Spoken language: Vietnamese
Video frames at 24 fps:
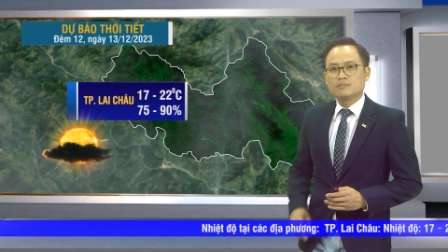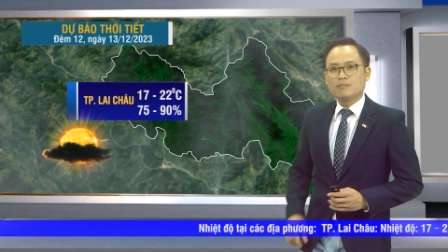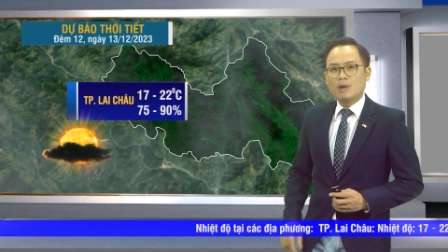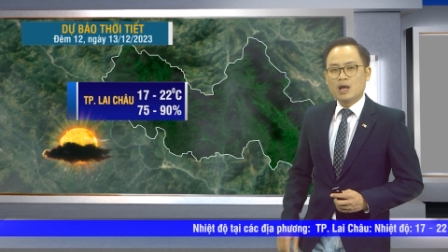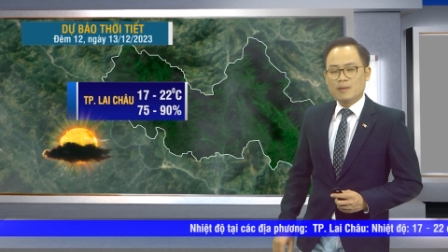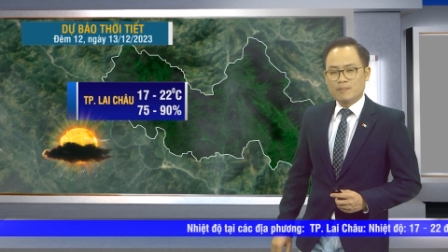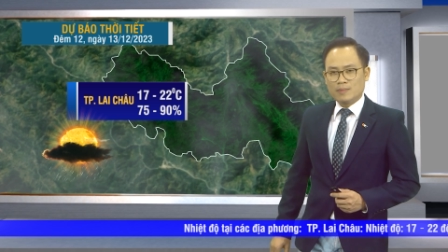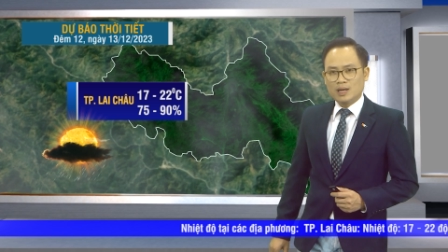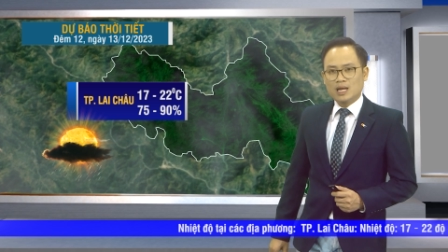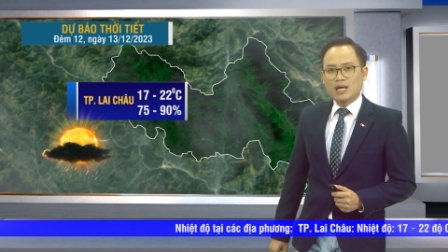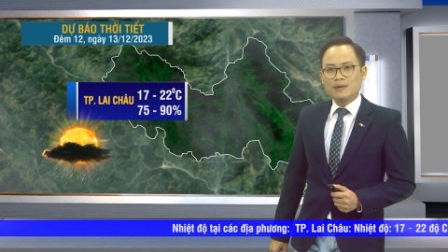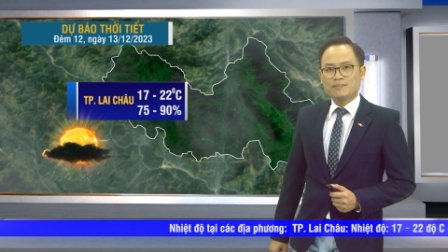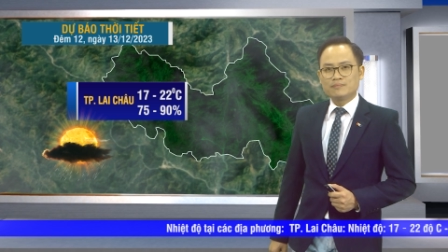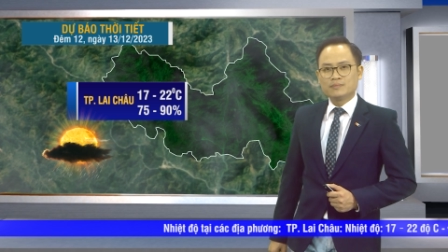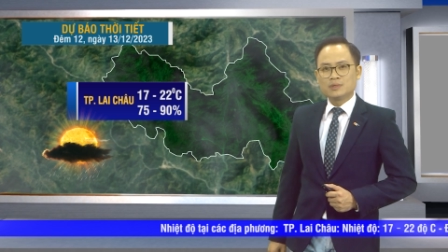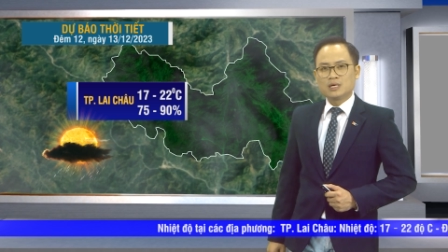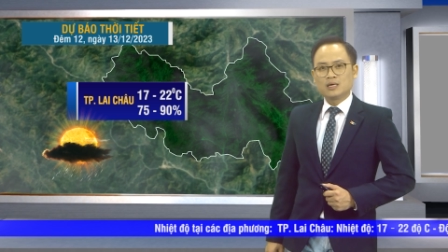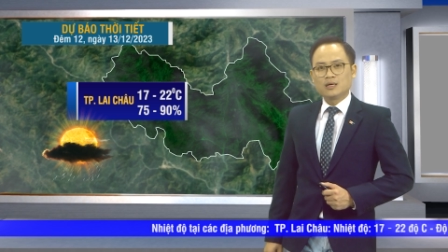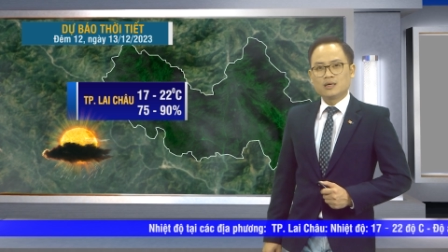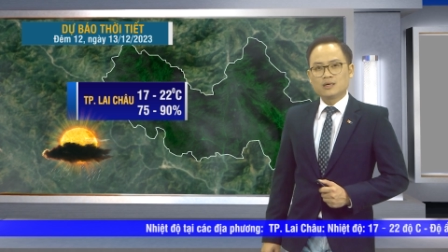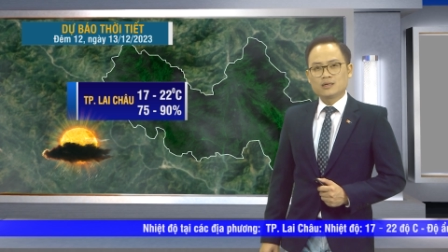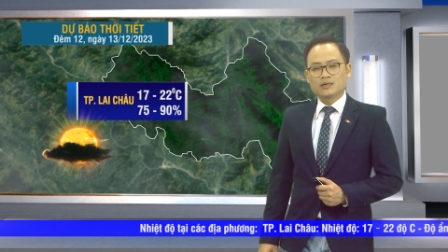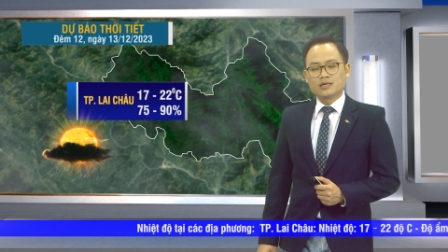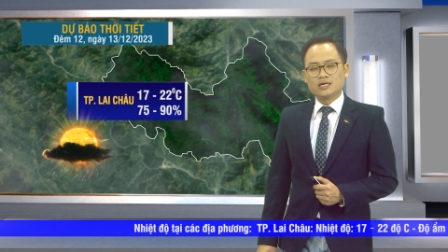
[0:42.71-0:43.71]
bảy mươi lăm
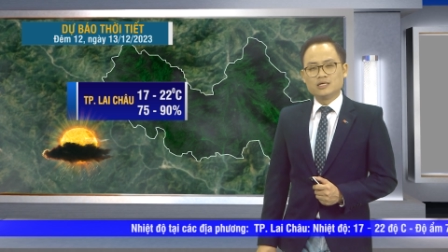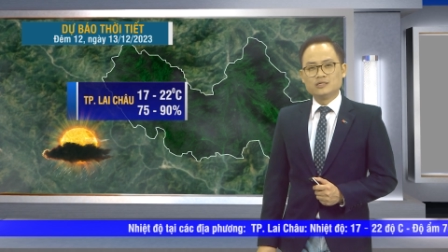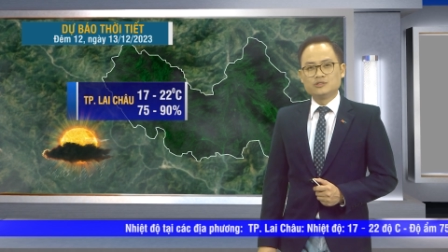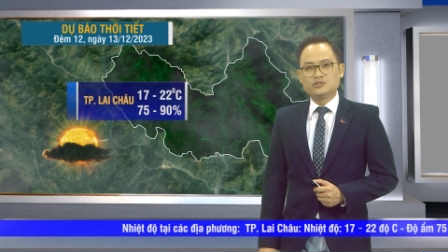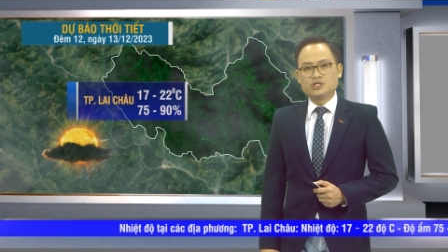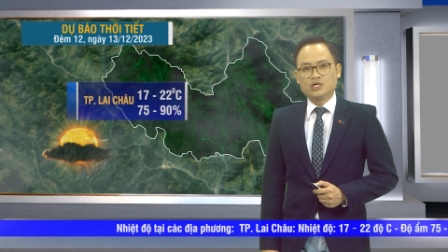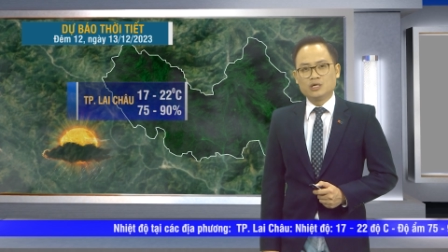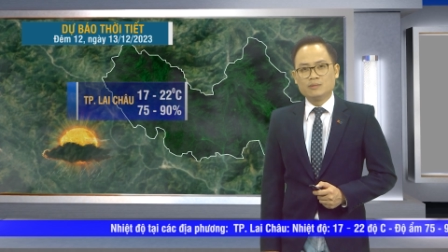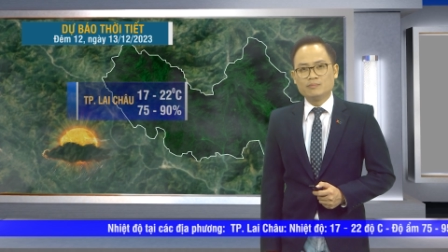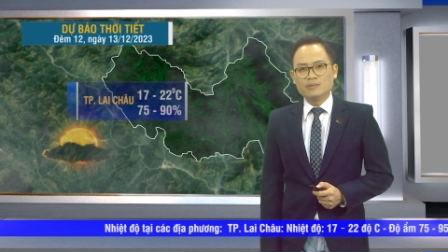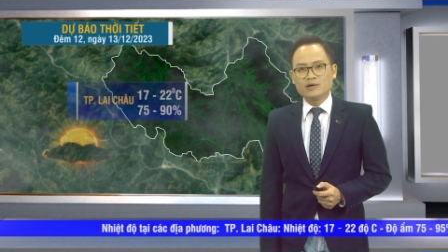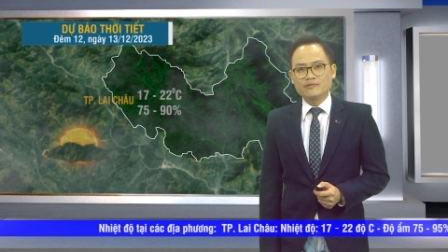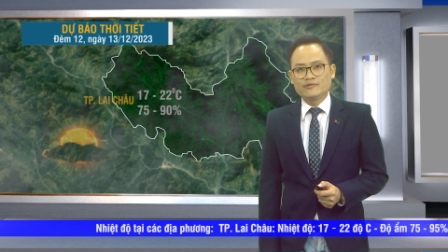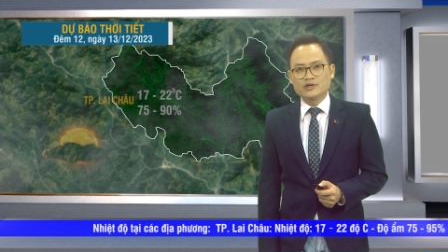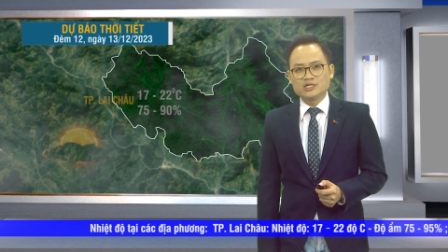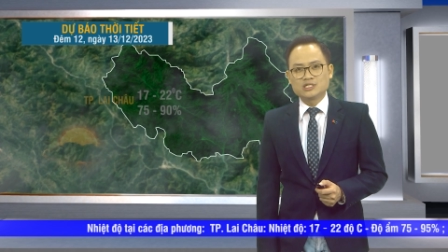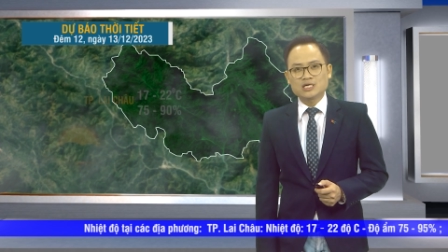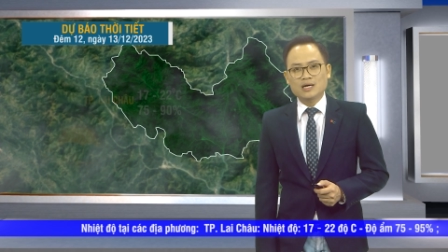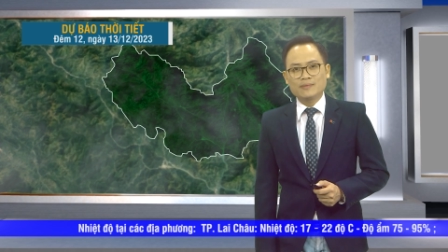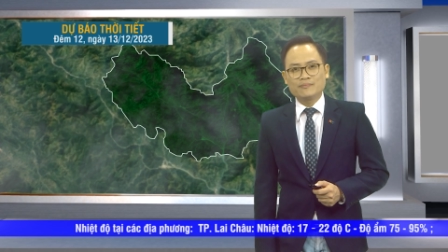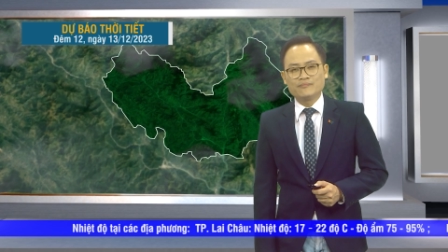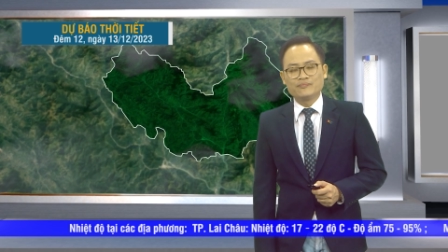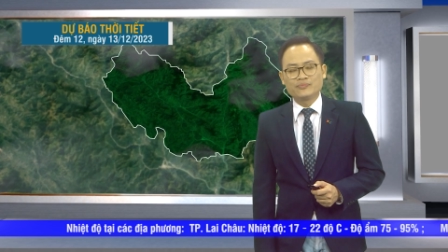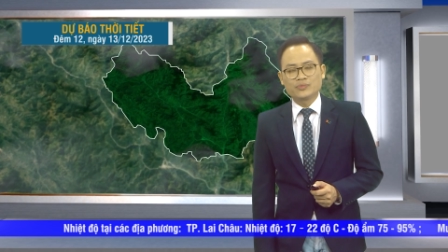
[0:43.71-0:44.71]
đến chín mươi phần
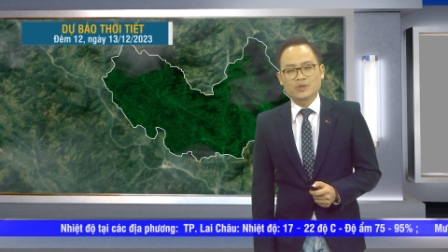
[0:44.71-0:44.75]
trăm.